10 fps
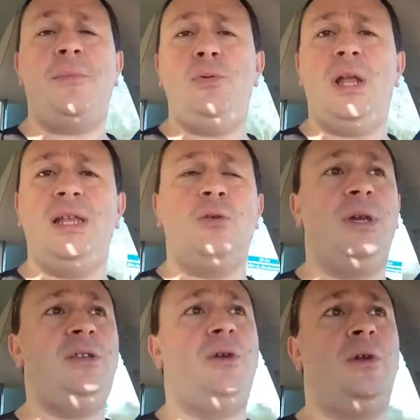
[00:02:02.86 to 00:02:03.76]
être un peu
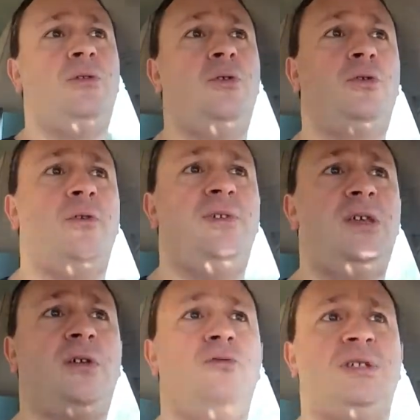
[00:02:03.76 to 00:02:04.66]
l'allégorie de, notre
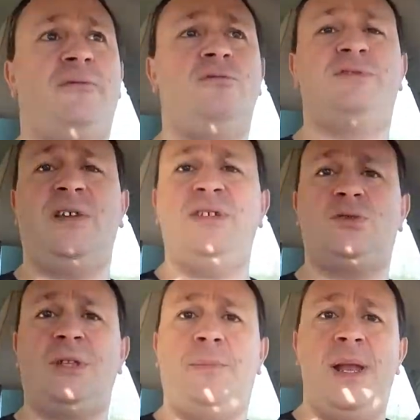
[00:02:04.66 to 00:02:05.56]
vie quand nous avons, vous
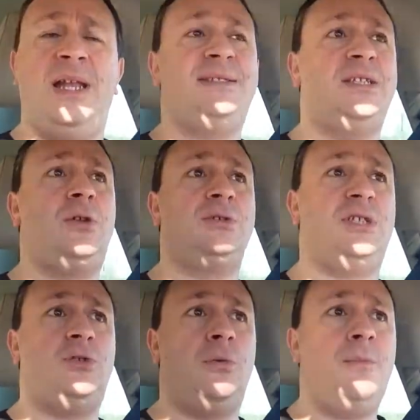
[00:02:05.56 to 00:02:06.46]
savez, ce qu'on appelle la tête dans
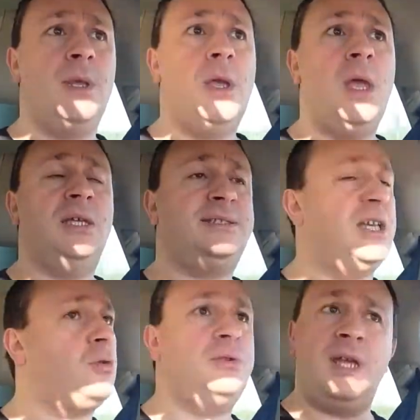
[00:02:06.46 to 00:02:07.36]
le guidon.
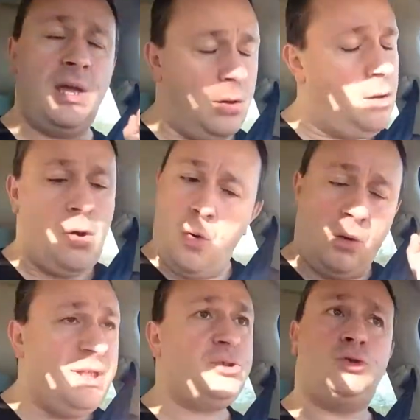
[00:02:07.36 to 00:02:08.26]
C'est qu'on est, euh, on